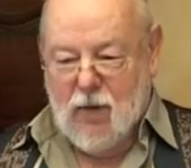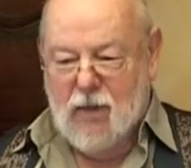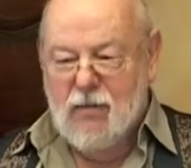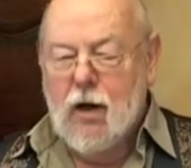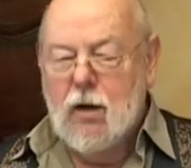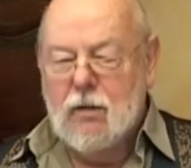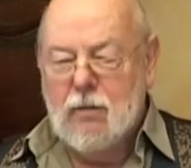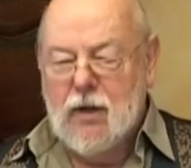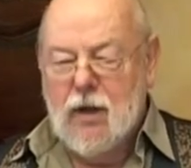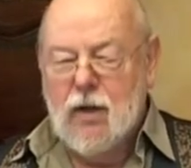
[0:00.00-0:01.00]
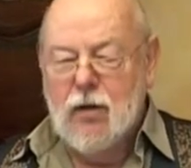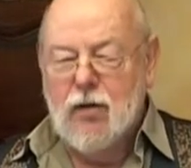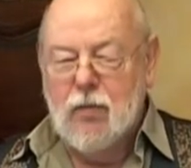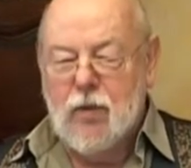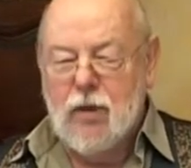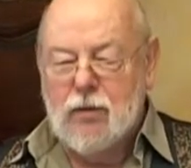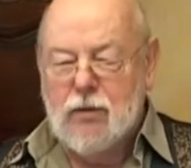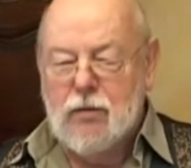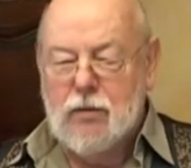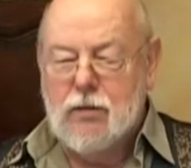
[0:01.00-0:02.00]
Bebel halt mit ihnen über,
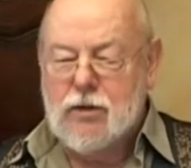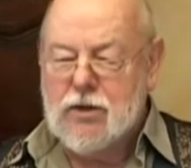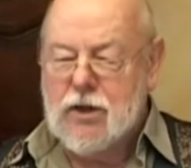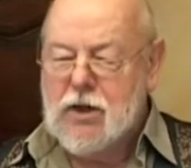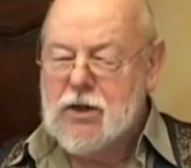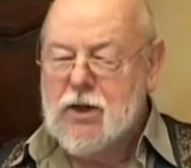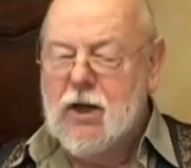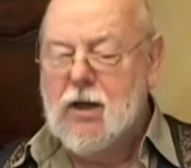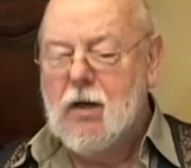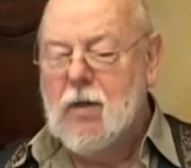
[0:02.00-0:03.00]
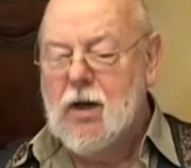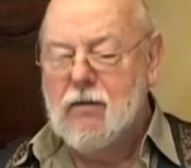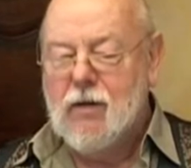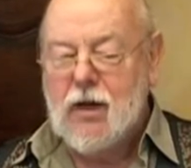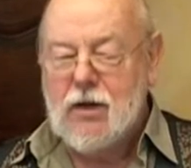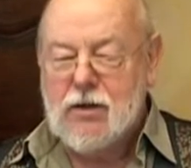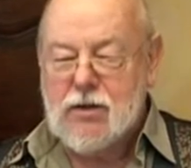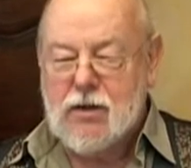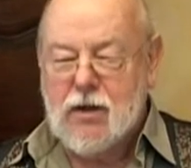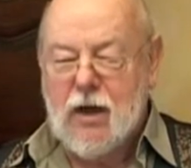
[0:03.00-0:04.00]
du stehst nicht in meinen
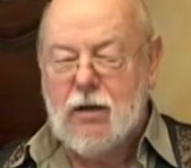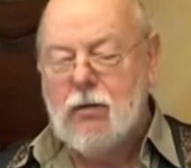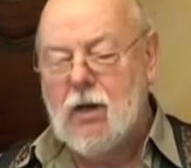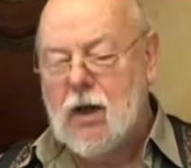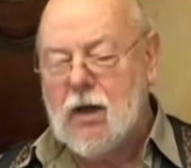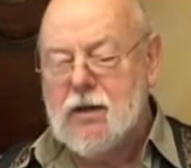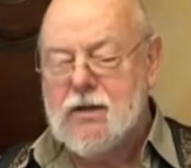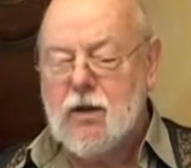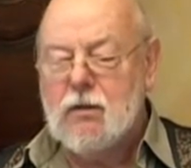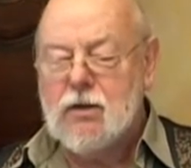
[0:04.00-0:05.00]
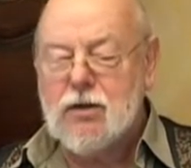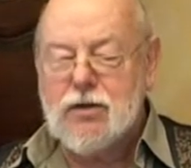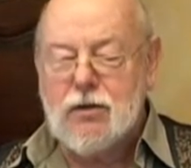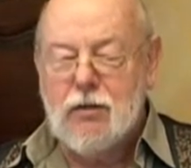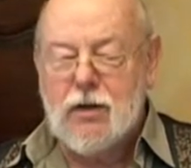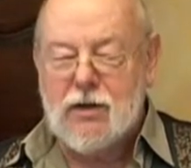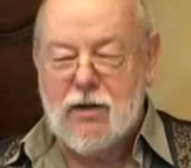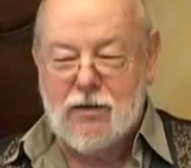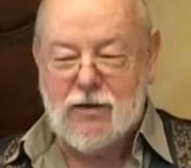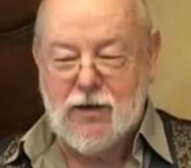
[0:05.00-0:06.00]
Wunsch, geh du irgends anders güget,
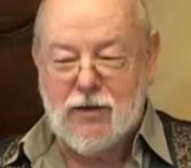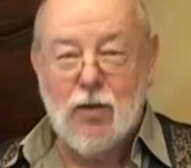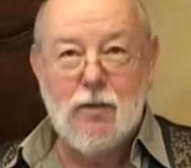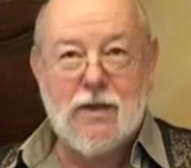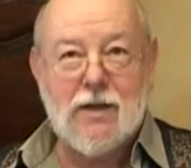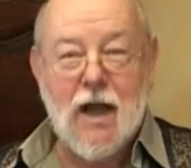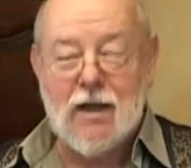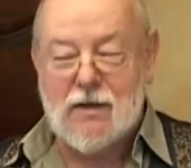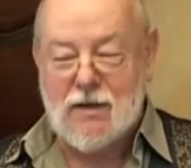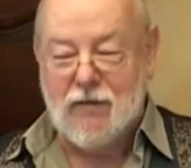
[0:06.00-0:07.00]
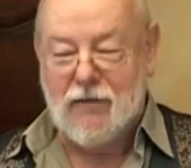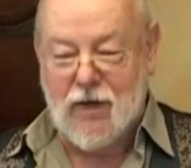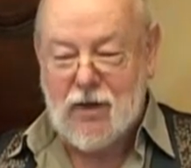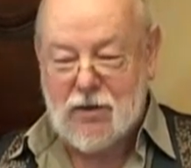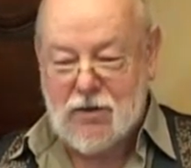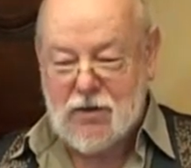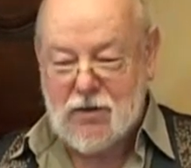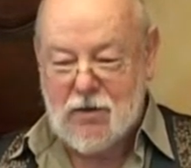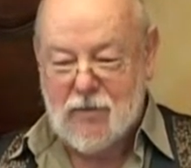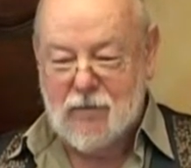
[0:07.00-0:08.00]
als der dummes Gansel
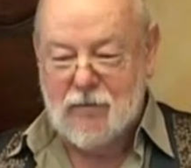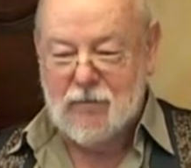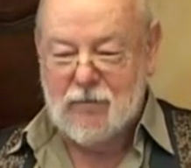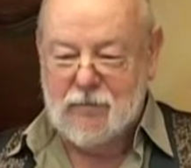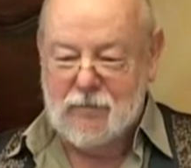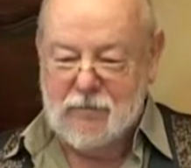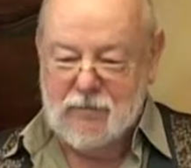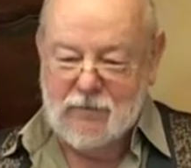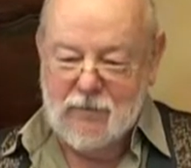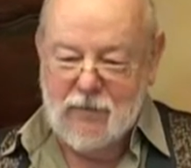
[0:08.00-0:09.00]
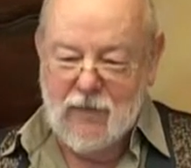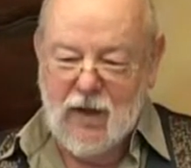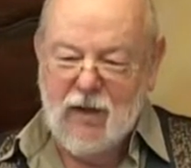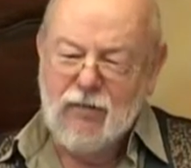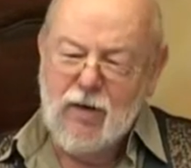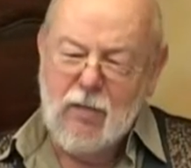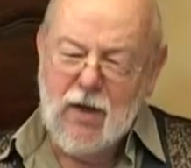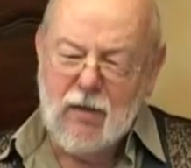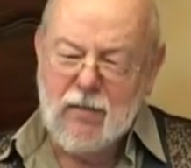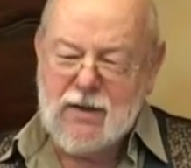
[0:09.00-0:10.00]
findest. Öffne
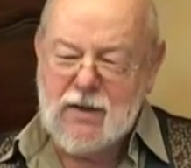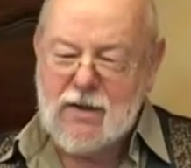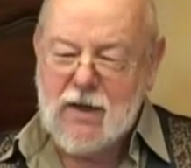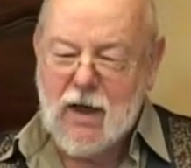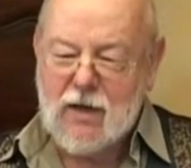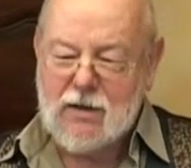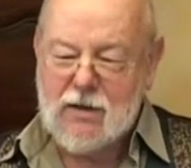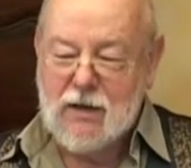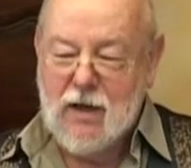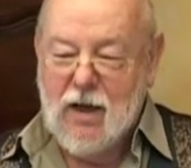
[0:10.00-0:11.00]
mir ein bisschen das Herz,